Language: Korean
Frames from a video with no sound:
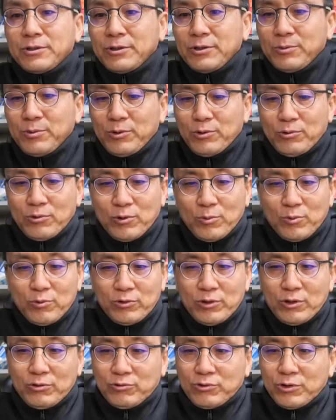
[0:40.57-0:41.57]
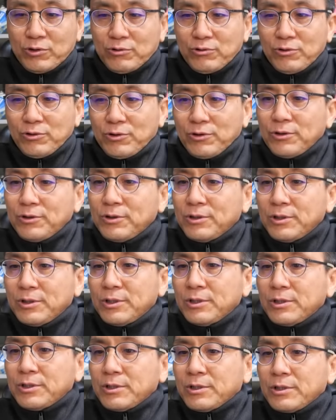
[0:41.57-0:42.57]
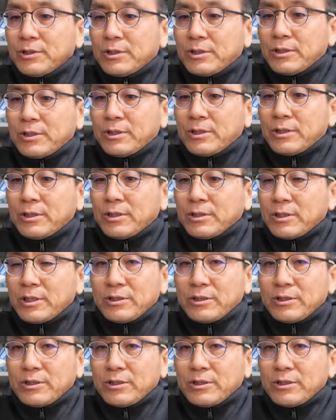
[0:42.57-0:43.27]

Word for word: 리뷰용으로 보내주셨고 어